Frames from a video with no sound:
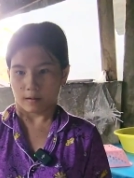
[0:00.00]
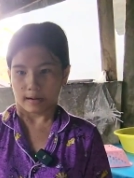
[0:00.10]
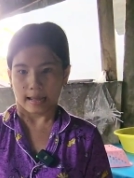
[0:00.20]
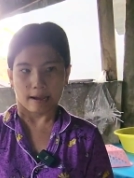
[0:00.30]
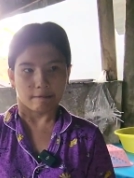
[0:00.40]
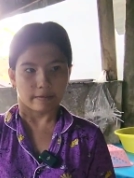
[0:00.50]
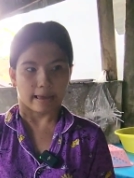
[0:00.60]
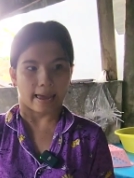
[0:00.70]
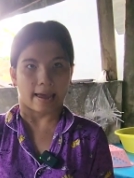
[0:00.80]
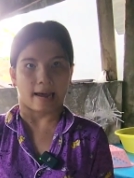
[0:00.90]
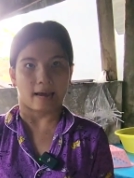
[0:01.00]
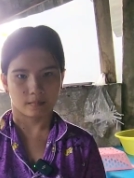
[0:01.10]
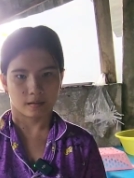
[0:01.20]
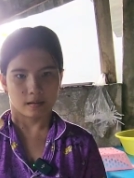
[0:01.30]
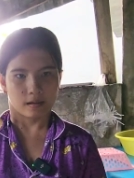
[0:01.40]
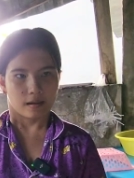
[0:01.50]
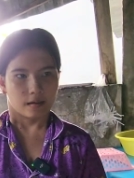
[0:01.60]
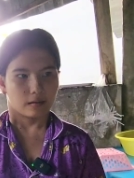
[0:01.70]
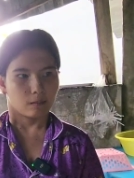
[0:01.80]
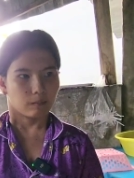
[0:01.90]
lau nhà,
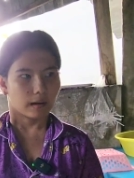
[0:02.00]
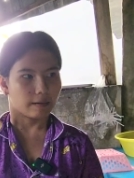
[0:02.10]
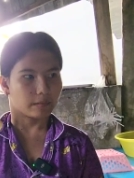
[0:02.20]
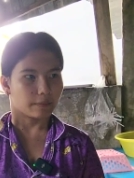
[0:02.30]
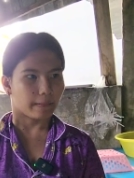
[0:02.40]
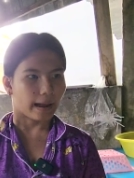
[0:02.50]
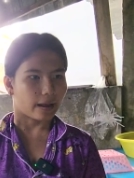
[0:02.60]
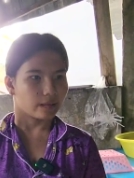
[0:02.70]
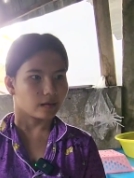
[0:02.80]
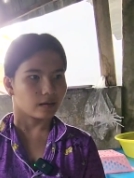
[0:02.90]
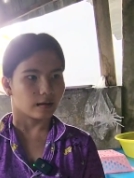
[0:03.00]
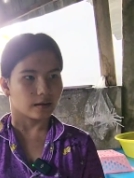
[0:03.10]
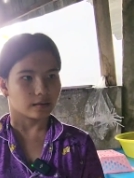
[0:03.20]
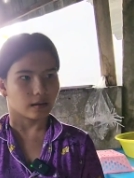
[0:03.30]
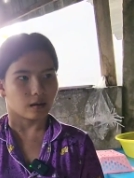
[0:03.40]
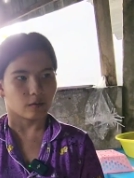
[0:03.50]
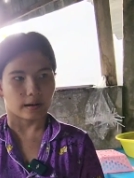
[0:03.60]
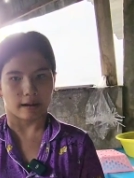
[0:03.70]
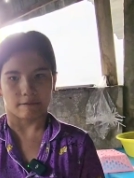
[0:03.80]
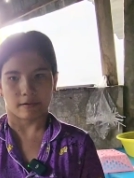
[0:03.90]
đút cơm cho ba với cho uống
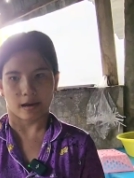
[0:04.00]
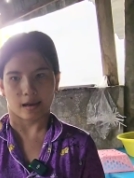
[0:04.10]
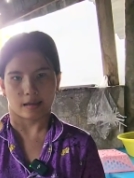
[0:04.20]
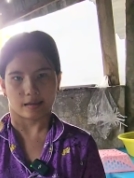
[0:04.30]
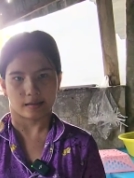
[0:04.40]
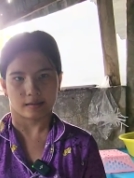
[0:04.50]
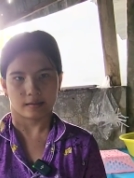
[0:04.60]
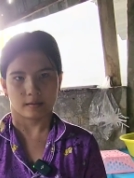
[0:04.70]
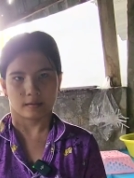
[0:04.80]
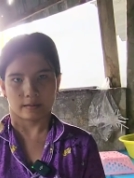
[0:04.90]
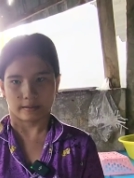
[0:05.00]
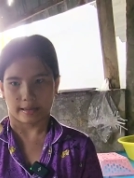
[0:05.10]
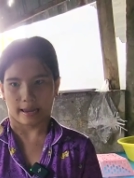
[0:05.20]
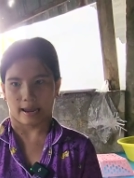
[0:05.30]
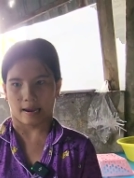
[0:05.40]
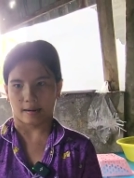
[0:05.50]
cà phê. Dạ. ha. Dạ.